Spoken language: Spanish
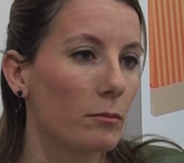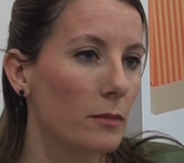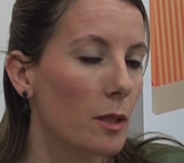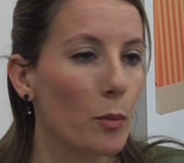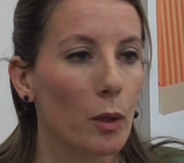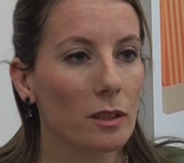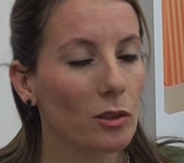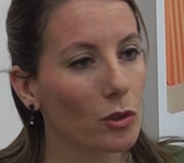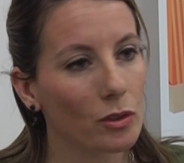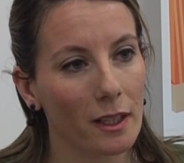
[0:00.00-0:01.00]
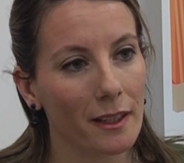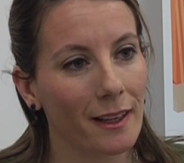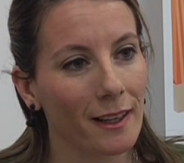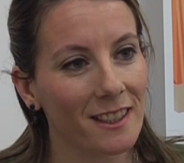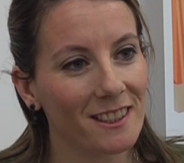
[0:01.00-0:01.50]
y puedes encontrar
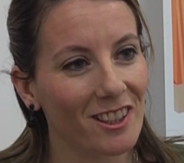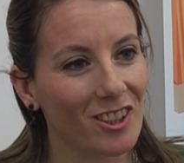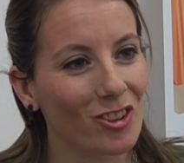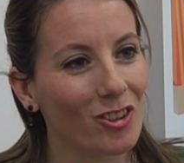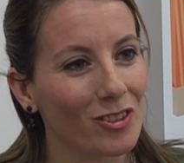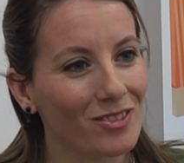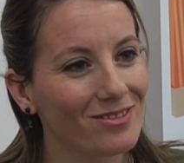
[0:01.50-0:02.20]
ya casi de todo.